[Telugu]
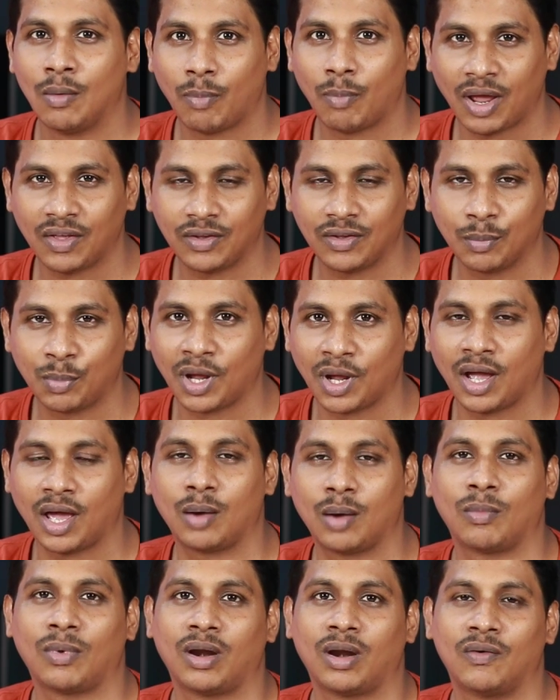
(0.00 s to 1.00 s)
ప్రైజింగ్
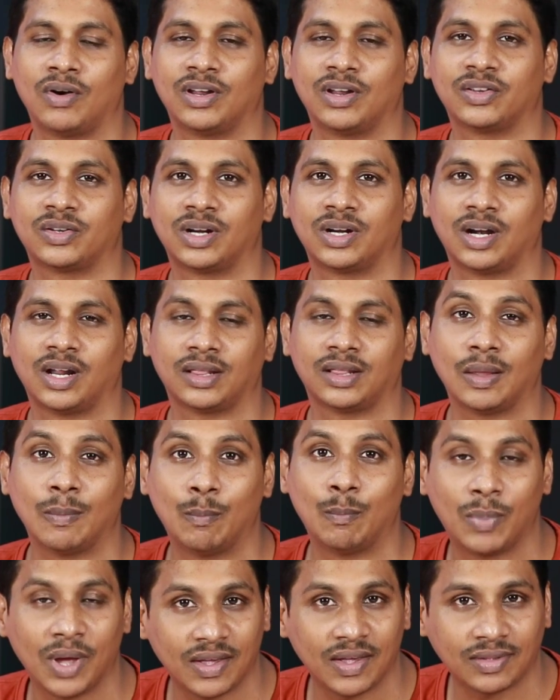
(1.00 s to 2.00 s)
ప్రకారం కన్వర్ట్ చేసినట్టయితే
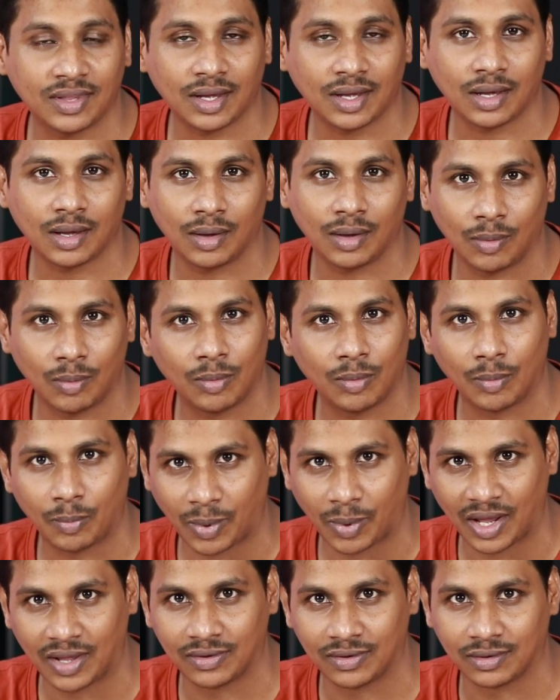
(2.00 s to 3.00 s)
బేసిక్
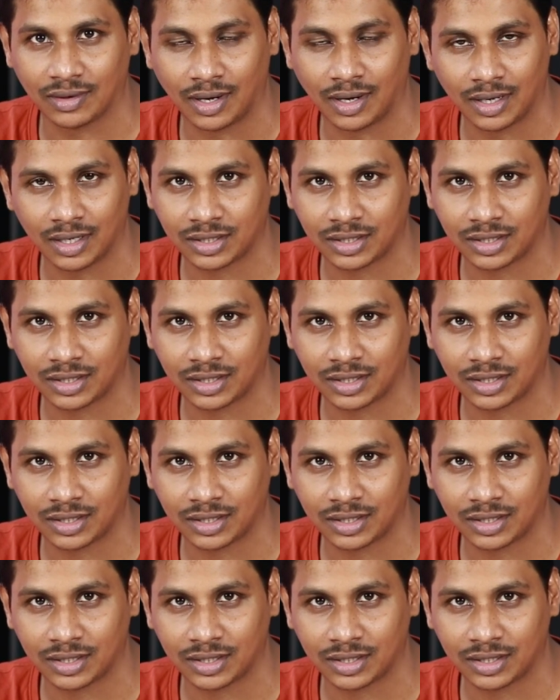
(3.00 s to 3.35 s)
ప్రైస్ అంటే